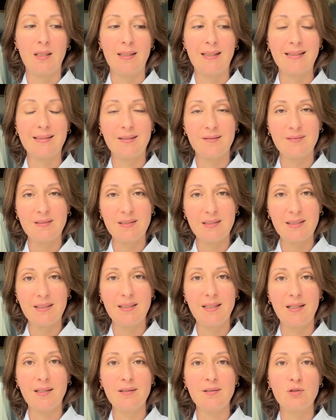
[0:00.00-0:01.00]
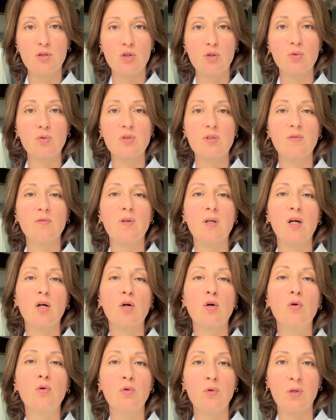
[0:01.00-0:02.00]
Это всегда чувство
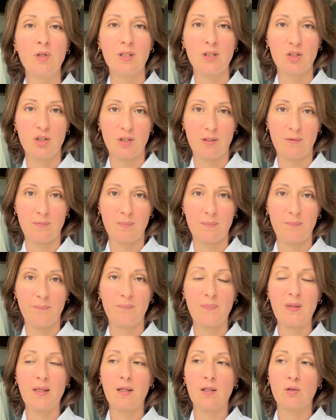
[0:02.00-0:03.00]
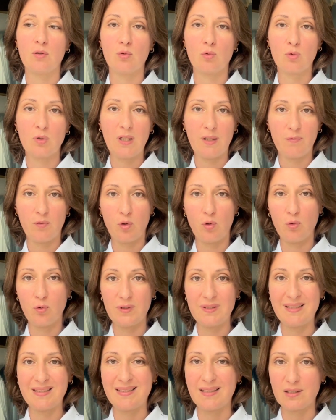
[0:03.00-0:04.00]
горечи. Туда
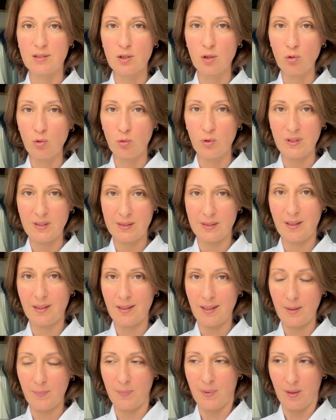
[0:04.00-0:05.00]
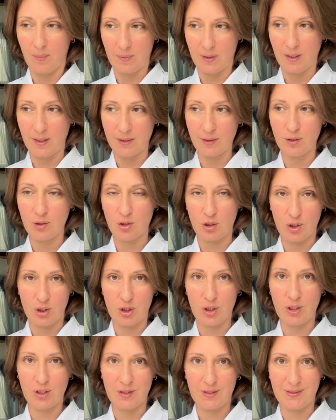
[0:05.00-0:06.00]
входит злость, такая прям
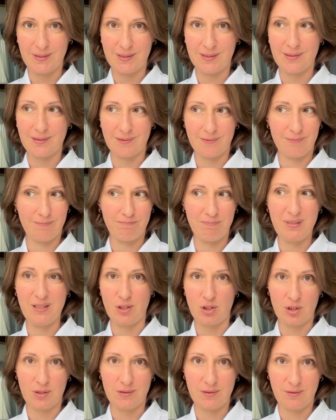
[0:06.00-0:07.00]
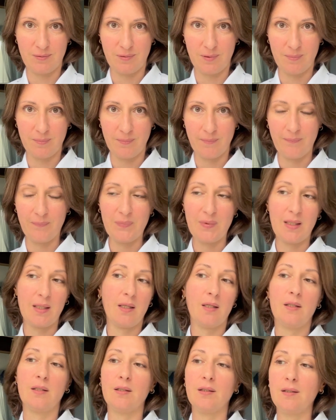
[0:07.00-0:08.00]
граничащая с бешенством,
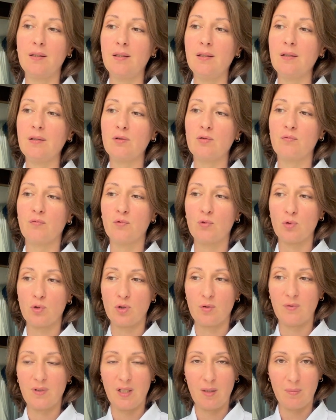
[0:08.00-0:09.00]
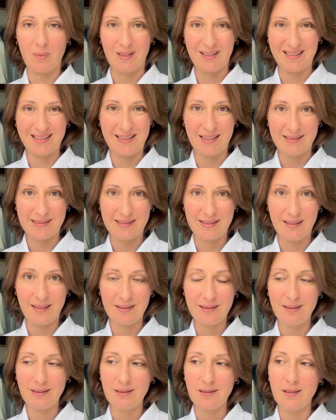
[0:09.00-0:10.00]
и в то же время
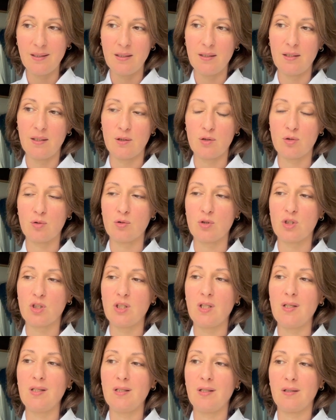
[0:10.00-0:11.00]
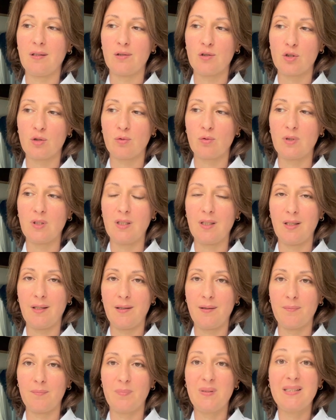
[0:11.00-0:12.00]
досада и ощущение, что
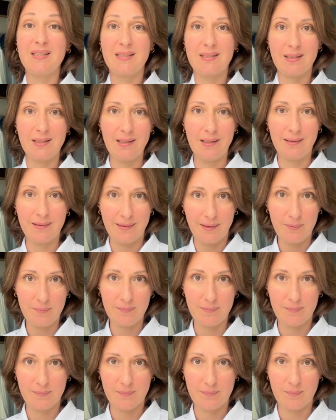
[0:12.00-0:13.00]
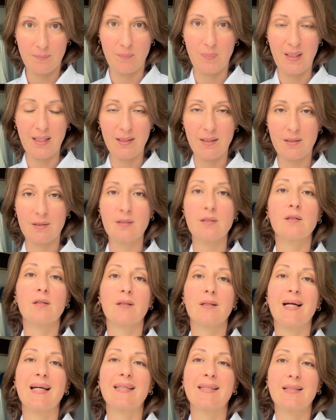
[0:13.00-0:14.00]
я бессильна, перед
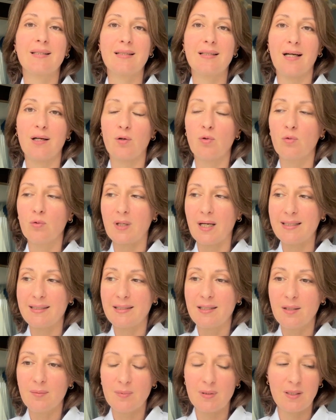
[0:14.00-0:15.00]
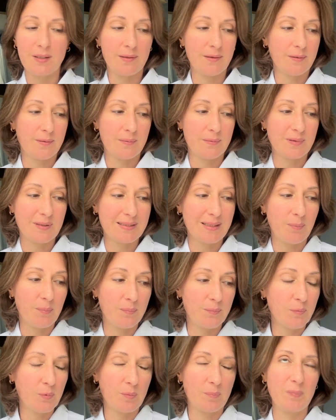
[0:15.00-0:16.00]
каким-то
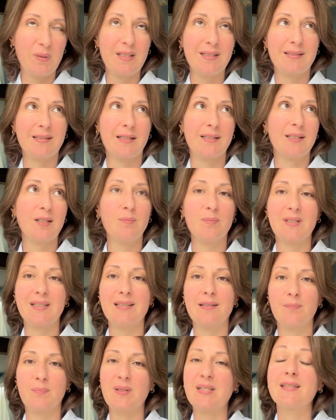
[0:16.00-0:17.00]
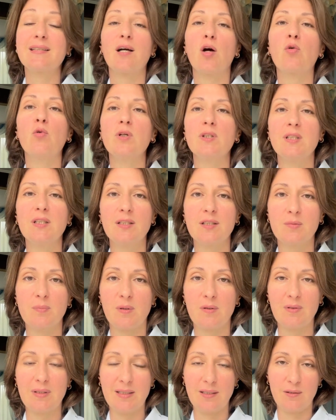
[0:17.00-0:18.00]
ну, перед каким-то перед какой-то
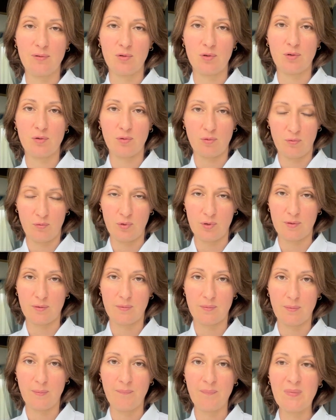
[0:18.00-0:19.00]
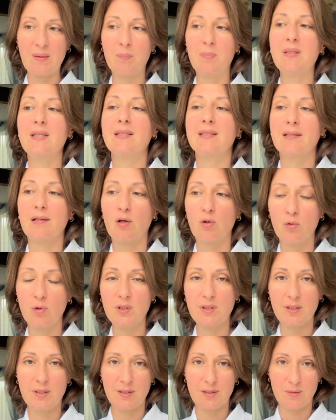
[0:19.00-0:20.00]
несправедливостью вот перед
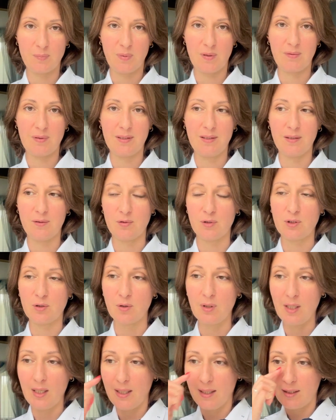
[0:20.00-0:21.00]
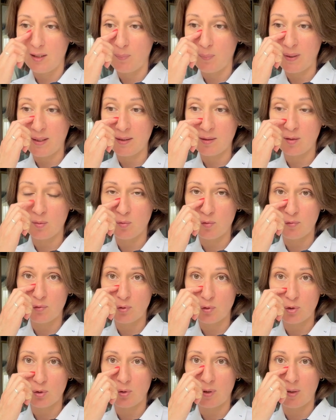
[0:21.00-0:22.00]
какой-то несправедливостью и поэтому
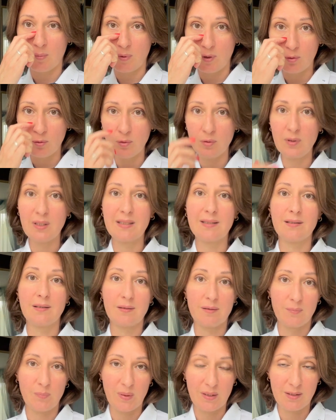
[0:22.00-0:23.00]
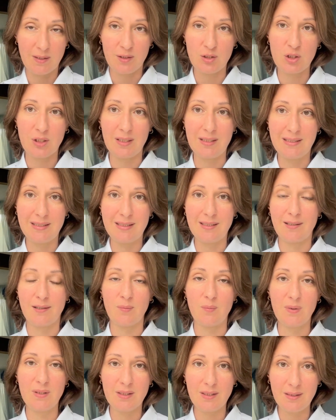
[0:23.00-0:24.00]
все что я могу это продолжать тихо
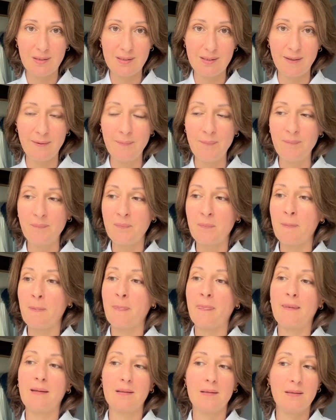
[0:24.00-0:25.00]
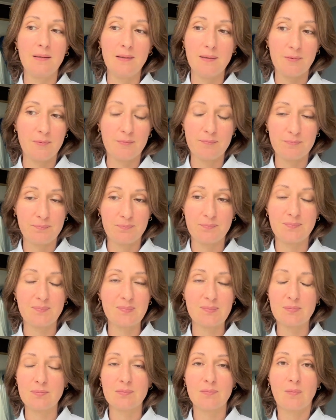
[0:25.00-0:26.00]
беситься и
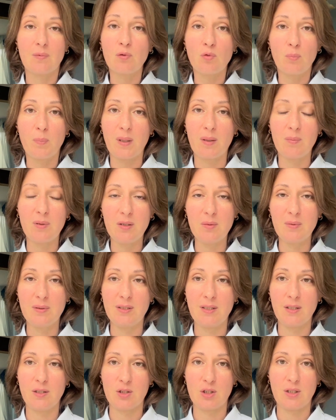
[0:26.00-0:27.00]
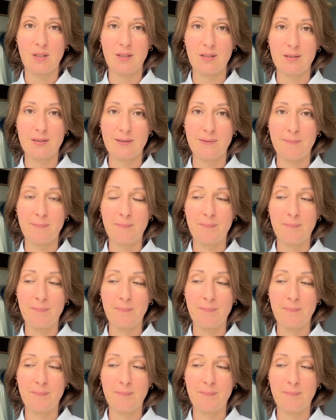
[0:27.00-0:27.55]
но проблема не решается